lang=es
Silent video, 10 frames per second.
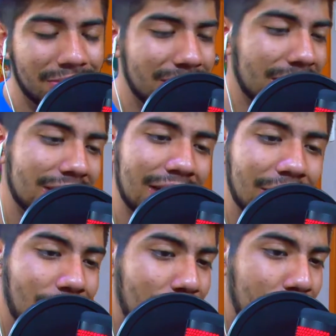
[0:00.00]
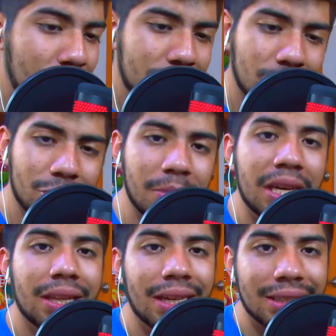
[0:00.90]
Se salieron muchos,
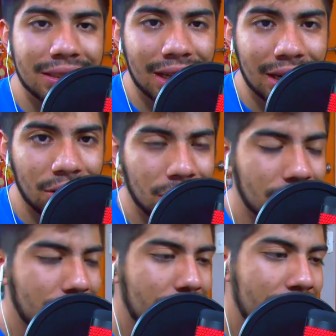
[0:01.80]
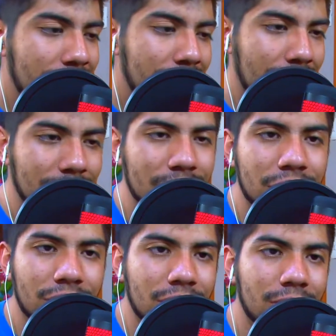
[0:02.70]
Middle se salió cuando
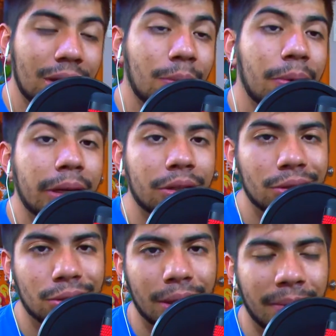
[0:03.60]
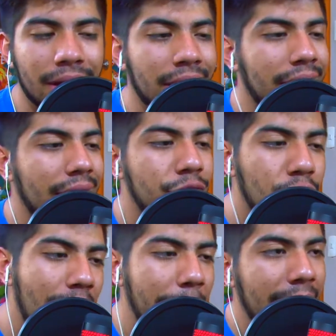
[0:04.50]
hizo cuando publicó su tema del
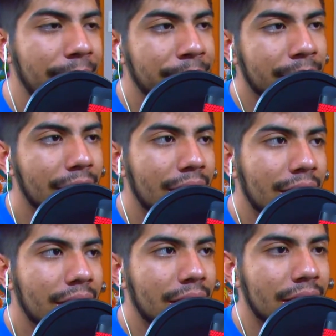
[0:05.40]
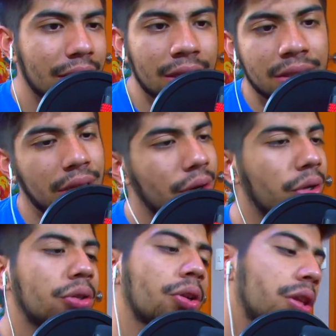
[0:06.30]
drama eh, hicieron
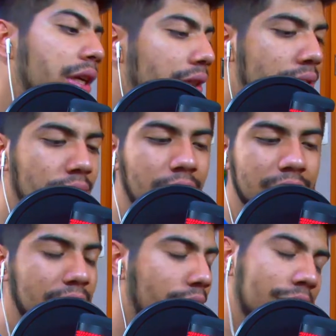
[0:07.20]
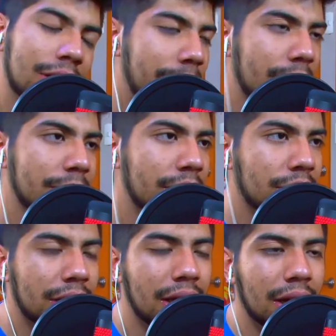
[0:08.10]
otro disco, hicieron otra, más bien
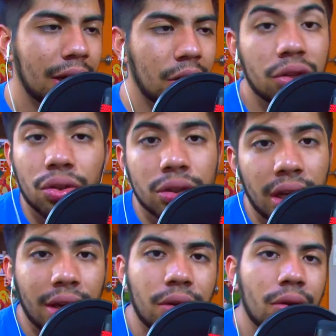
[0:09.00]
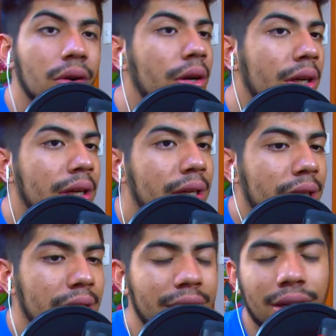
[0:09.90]
otra, otro sello.
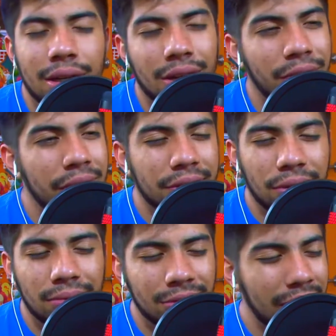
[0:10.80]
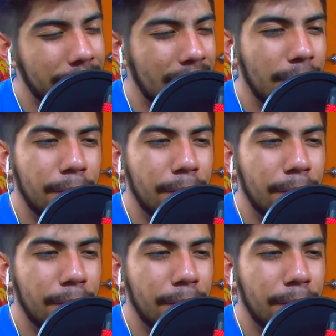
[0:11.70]
Y no, no, no, fue un tema,